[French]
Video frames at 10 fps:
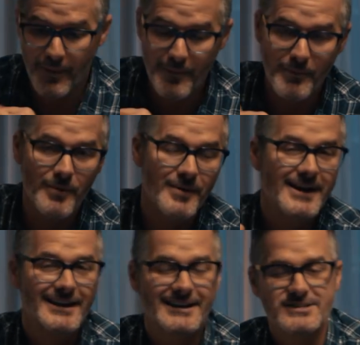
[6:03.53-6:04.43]
boum boum,
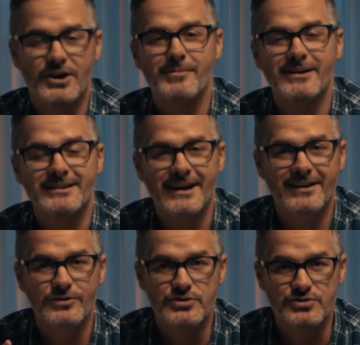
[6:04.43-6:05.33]
laissez un
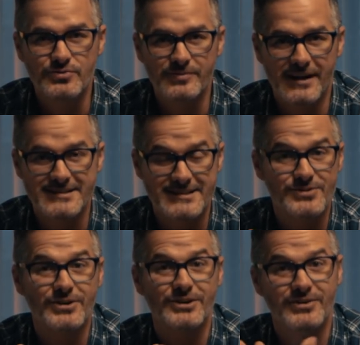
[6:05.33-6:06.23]
commentaire dessous. Ben, c'est
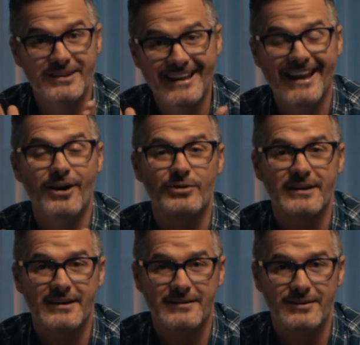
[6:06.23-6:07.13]
sûr que je vais être très
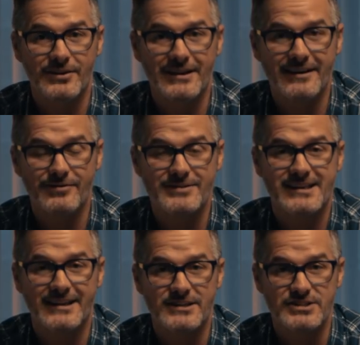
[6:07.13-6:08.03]
content de lire votre
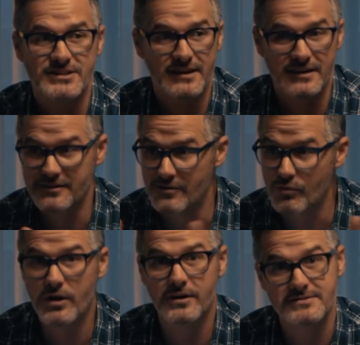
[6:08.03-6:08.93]
stratégie et de
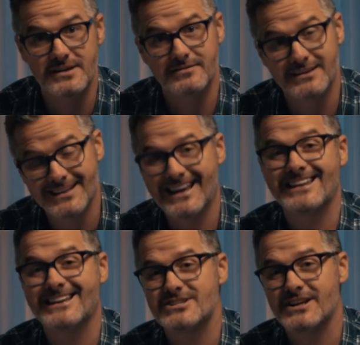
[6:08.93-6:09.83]
voir que vous avez été
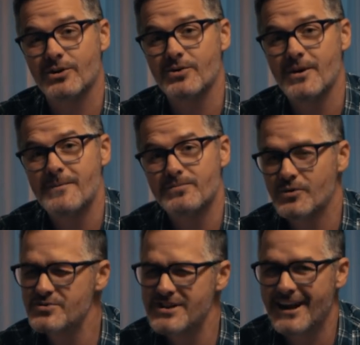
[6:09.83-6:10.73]
très très généreux
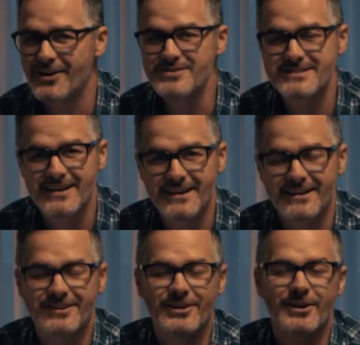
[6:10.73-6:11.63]
ou généreuse
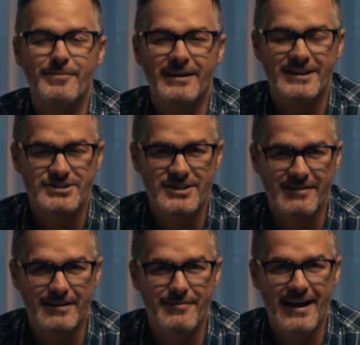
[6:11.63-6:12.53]
de le partager
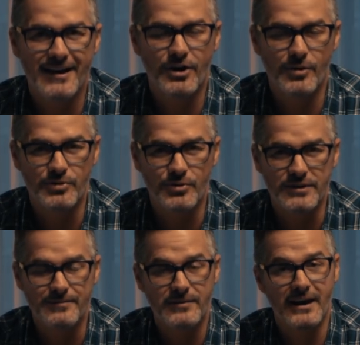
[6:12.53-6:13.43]
avec ma
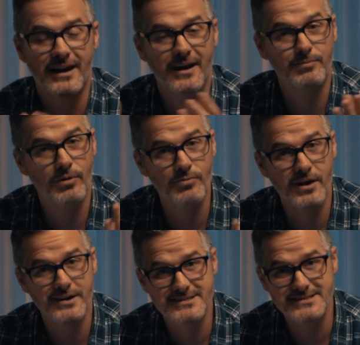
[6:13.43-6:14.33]
communauté. Alors pour
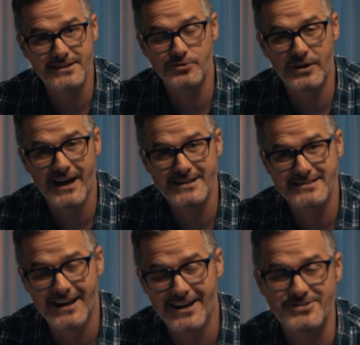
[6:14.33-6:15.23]
moi, c'est tout
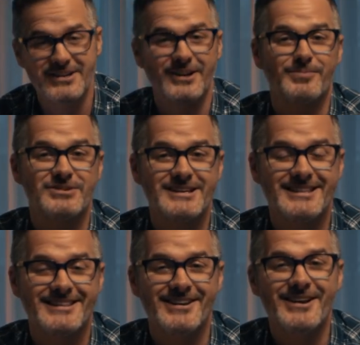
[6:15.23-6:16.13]
guys. Alors jusqu'à notre
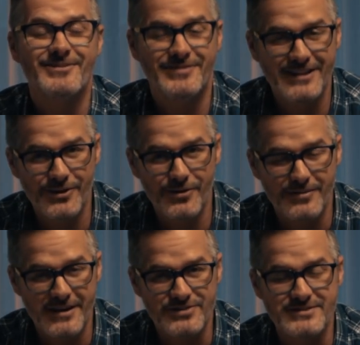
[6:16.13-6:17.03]
prochaine vidéo,
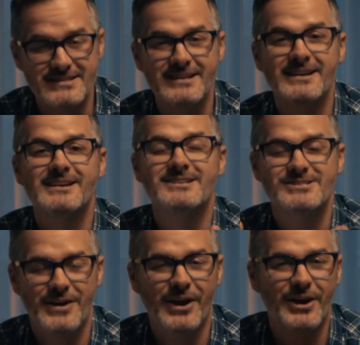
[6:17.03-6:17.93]
eh bien je vous dis,
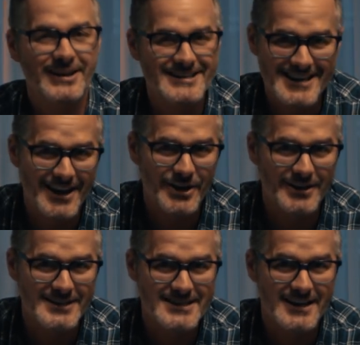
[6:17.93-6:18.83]
soyez reconnaissants,
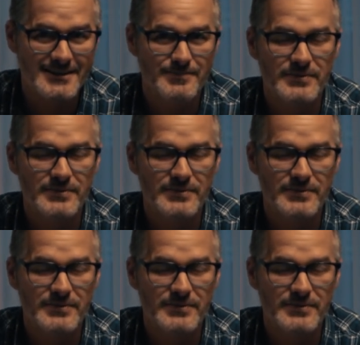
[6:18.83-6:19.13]
reconnaissants,